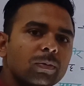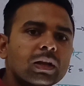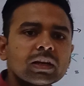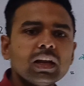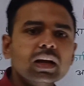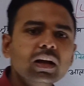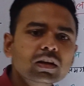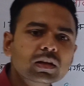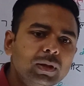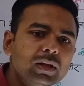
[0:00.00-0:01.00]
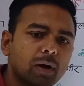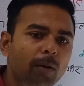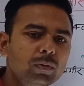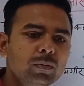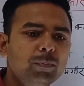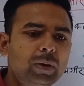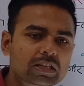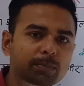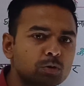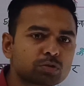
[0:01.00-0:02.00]
को भी लगने लगा कि भाई अब
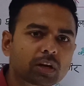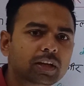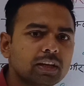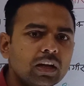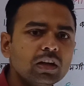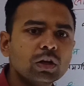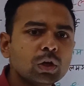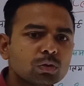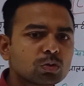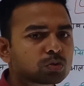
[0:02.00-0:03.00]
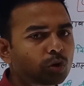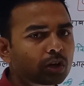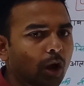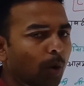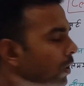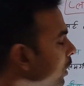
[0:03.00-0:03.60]
पैसा पहुंचा नहीं रहा है तो इसको हटाओ